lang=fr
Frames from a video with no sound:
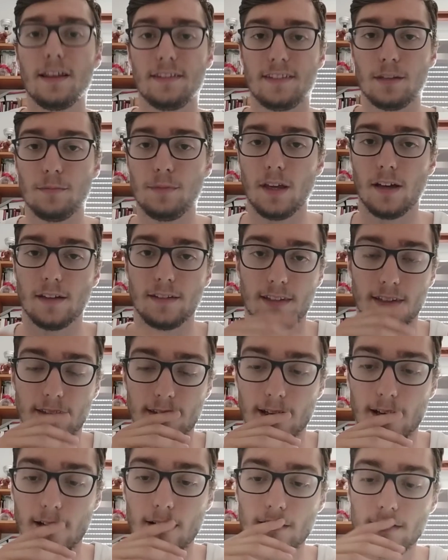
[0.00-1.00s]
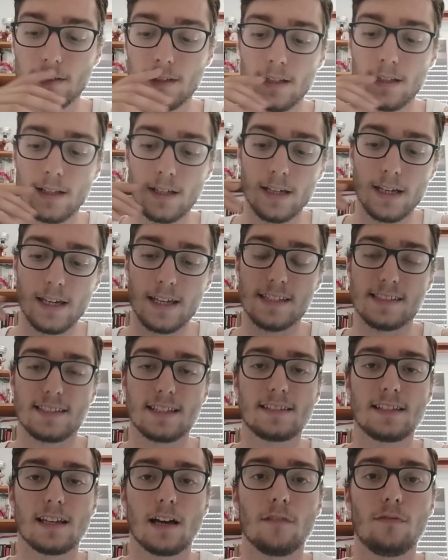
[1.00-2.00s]
assez bien, etc. Et
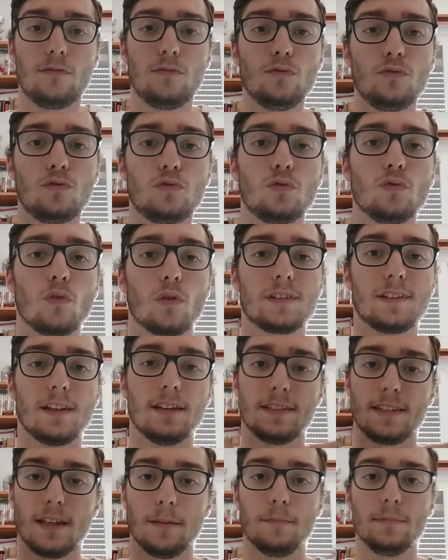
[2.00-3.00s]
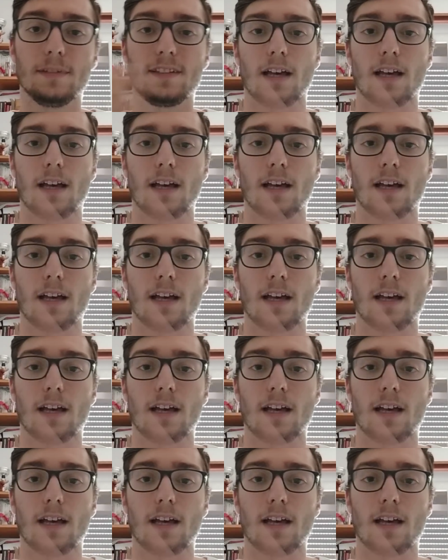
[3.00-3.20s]
ça, ça influe sur, ça, ça,